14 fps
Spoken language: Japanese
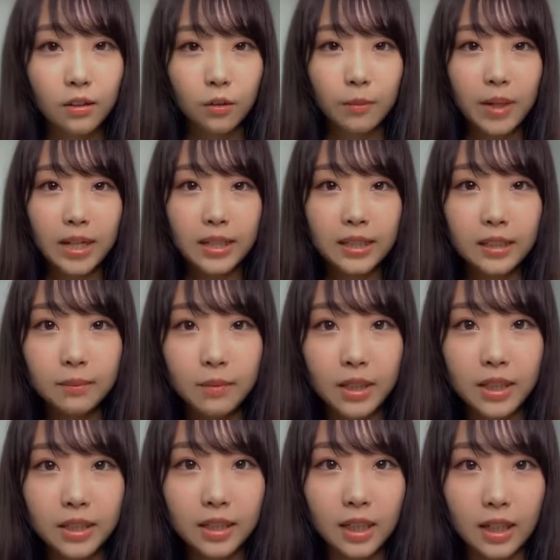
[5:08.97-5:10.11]
ごめん1
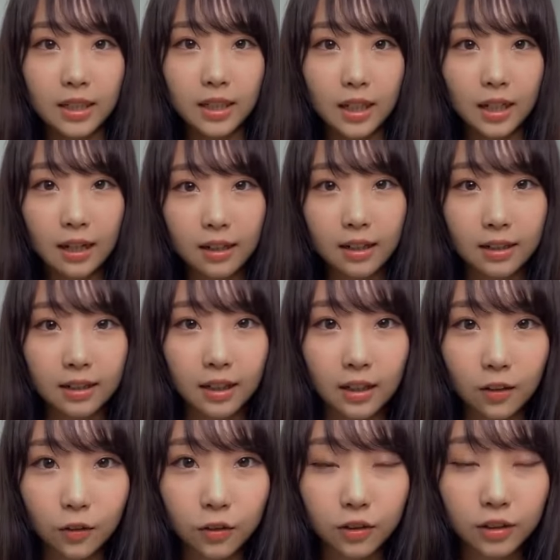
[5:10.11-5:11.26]
枚しか当たらんかった
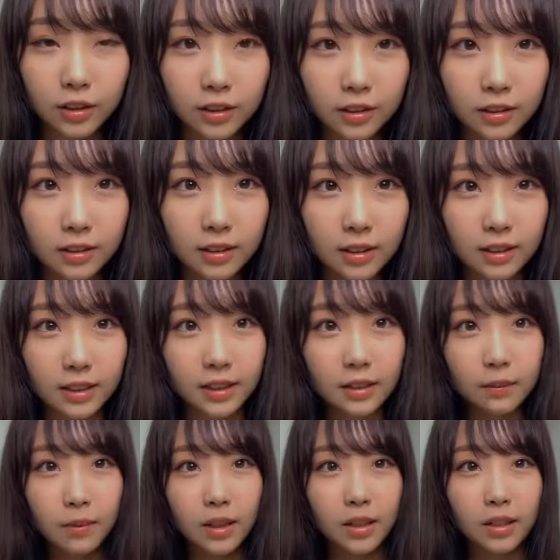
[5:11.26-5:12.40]
よ1
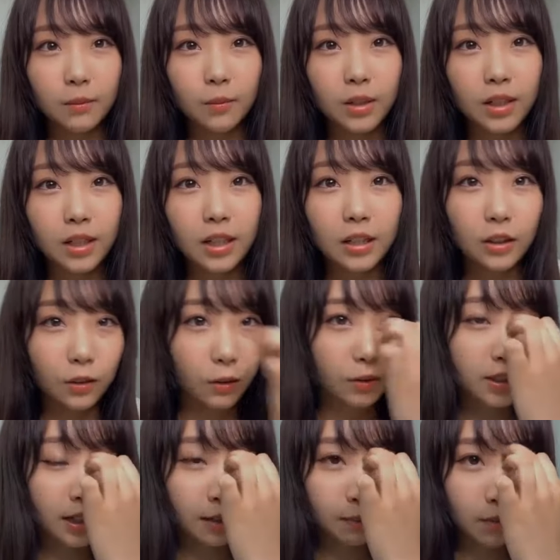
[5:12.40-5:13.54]
枚でもありがとう
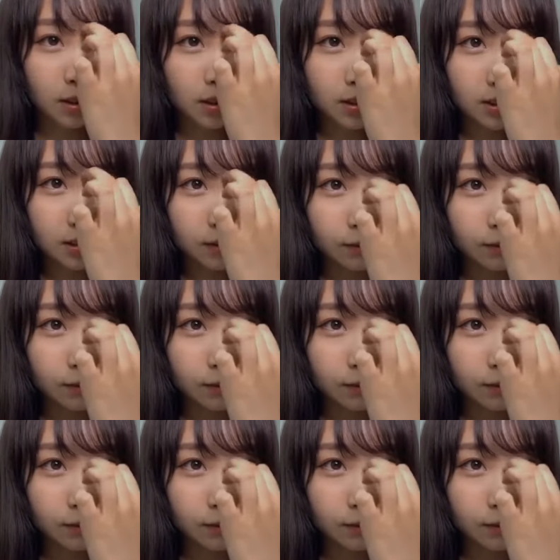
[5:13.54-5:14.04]
ございます